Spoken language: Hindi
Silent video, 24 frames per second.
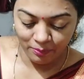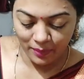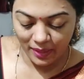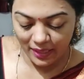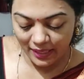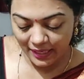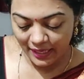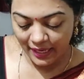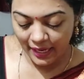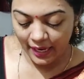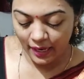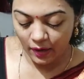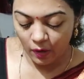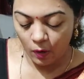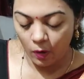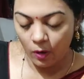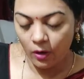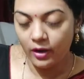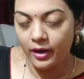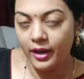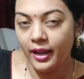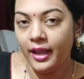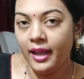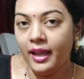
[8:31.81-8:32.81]
मेरी एक
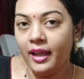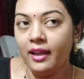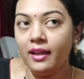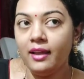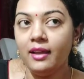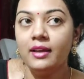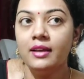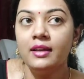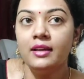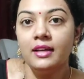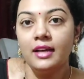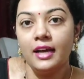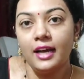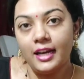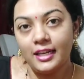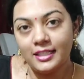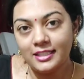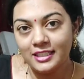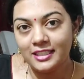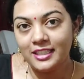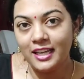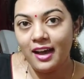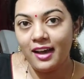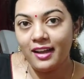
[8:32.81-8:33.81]
और
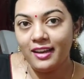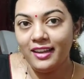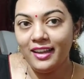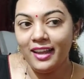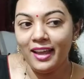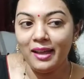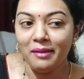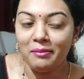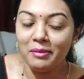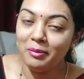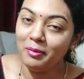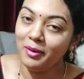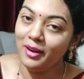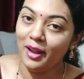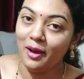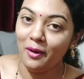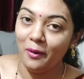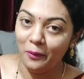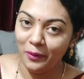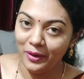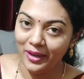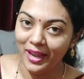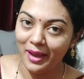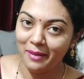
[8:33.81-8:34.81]
है जेठानी है मैं
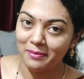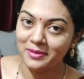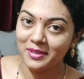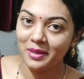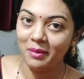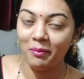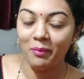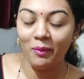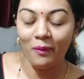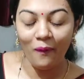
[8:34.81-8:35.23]
मिलाऊंगी आपसे